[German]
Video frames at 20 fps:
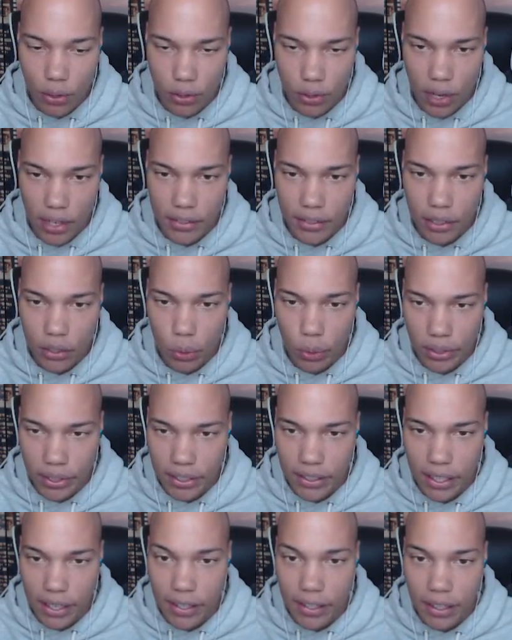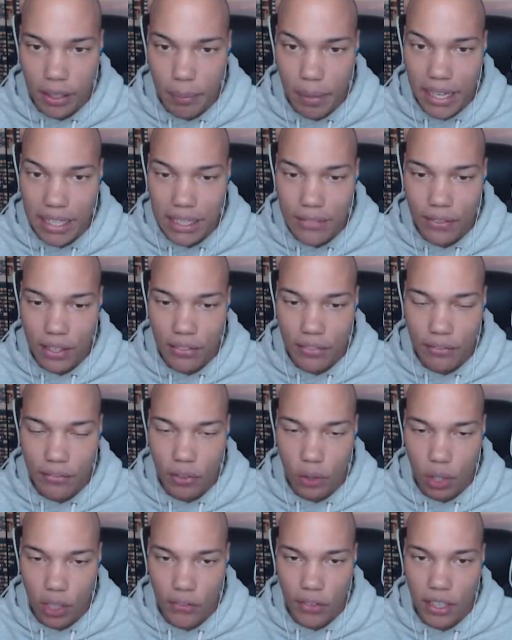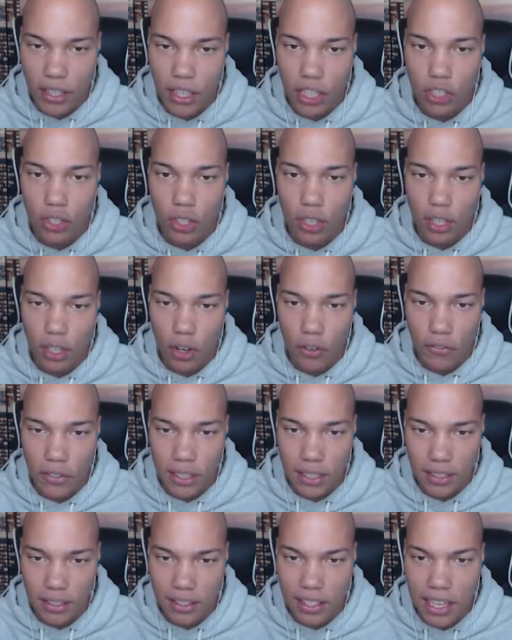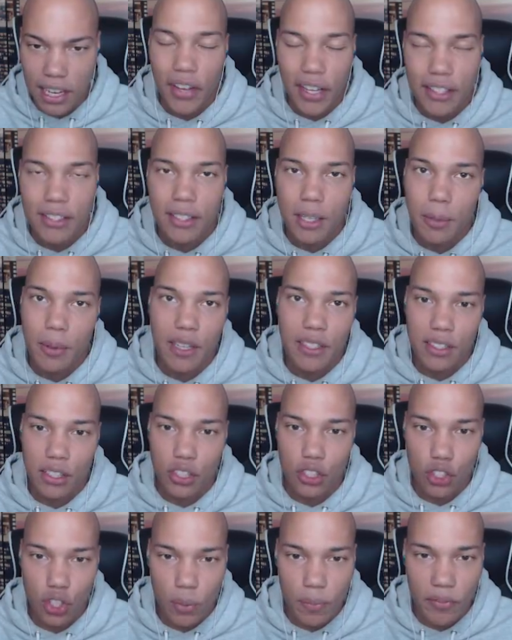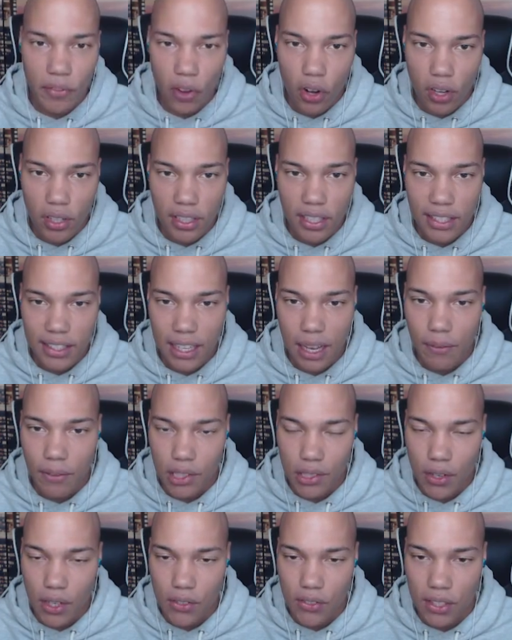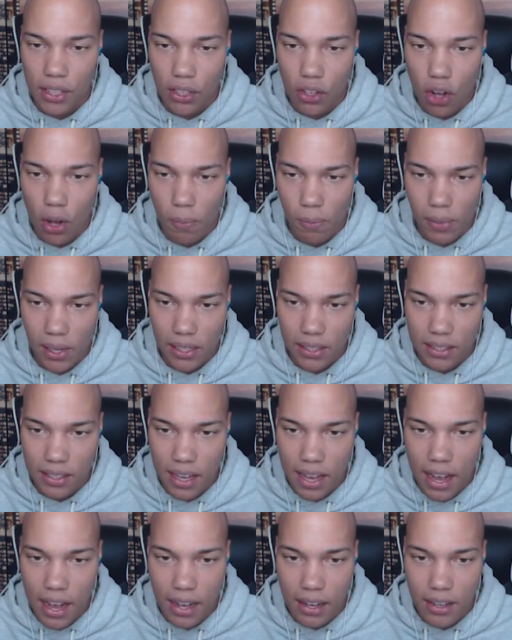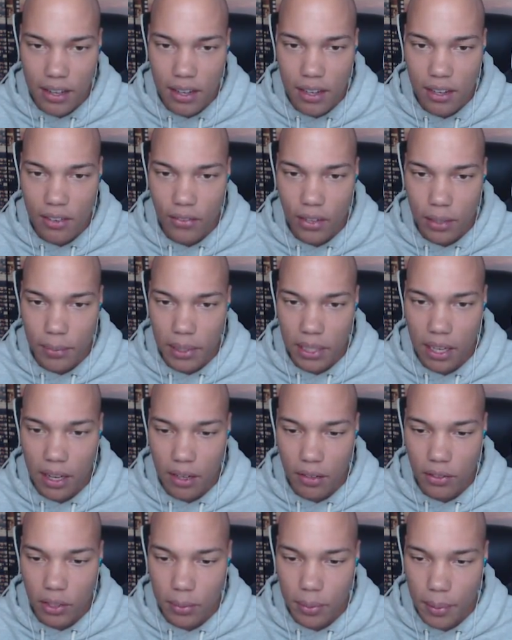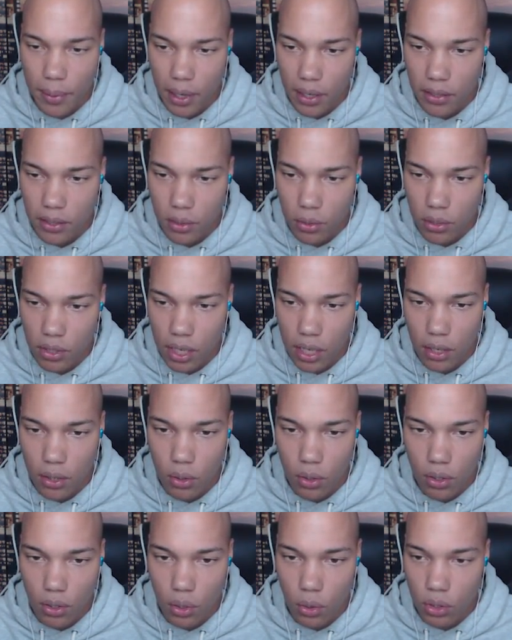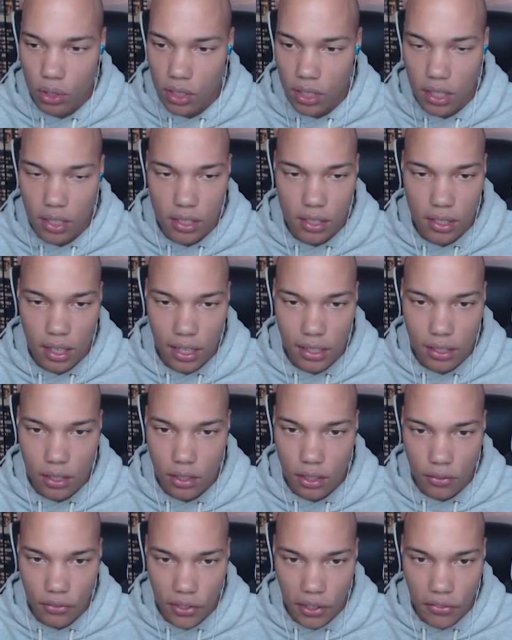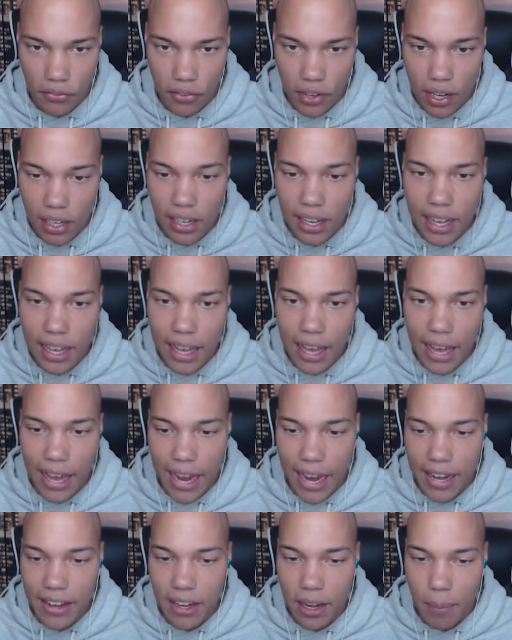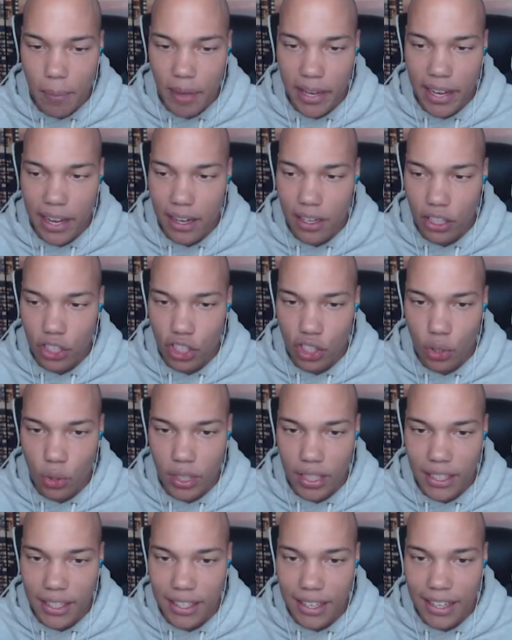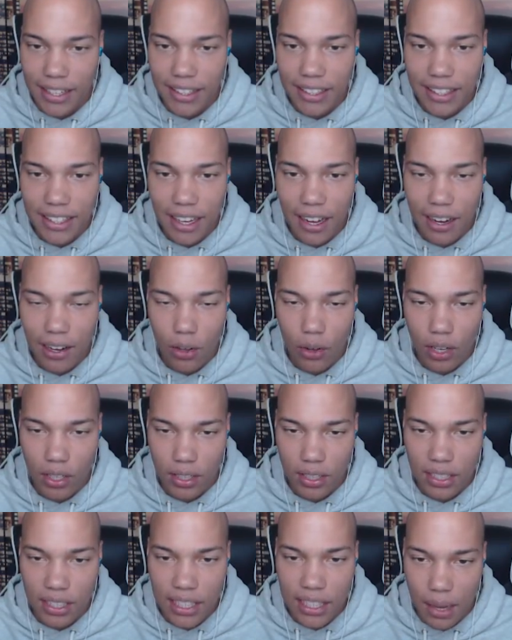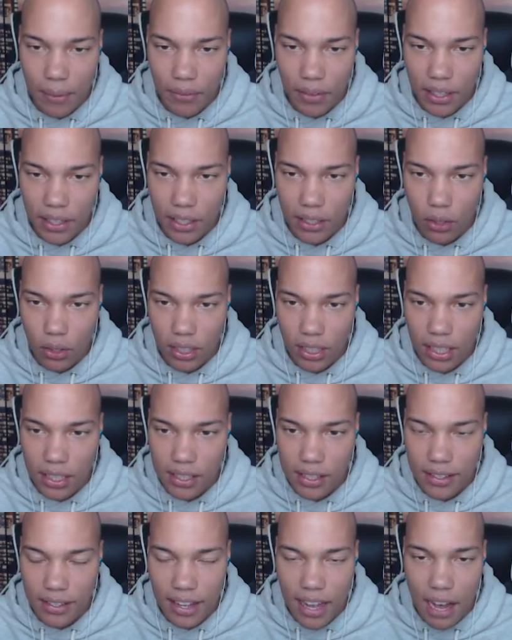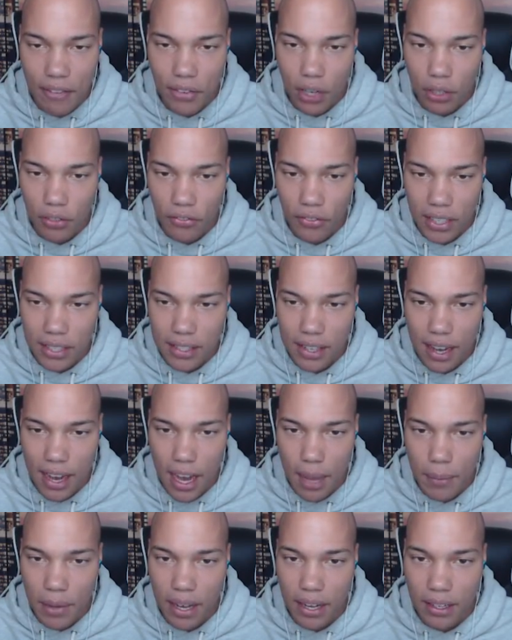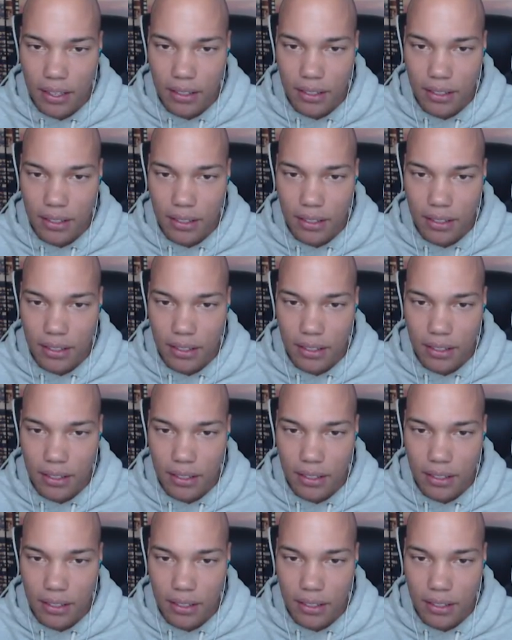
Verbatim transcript: Nur so ganz kurz. Ich denke, die meisten werden, von euch werden eh schon genau wissen, für welches TP sie stimmen wollen. Hier haben wir sowas wie Kompass, Angel. Warte mal, die Angel will ich mir mal ganz kurz angucken. Oh, die sieht ganz nice aus auf jeden Fall. Enderperle, schön in lila, Leute. Dann haben wir hier noch die ganzen Lava- und Wassereimer.